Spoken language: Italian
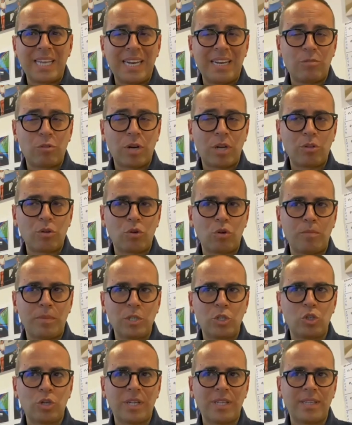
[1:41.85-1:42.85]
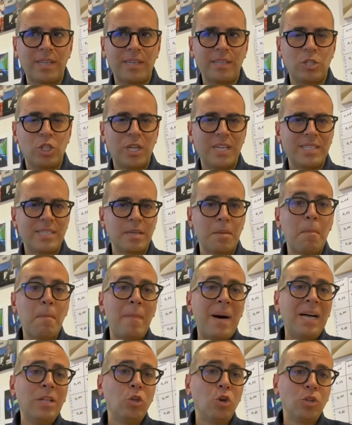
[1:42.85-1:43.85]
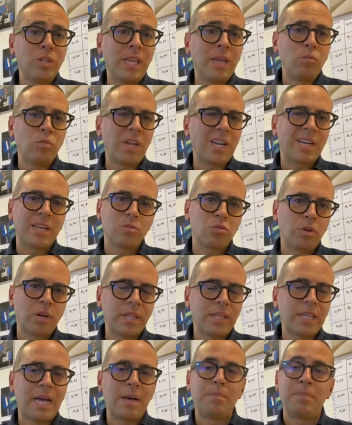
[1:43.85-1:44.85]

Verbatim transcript: ha lavorato con maggiore intelligenza, ma non è una casualità.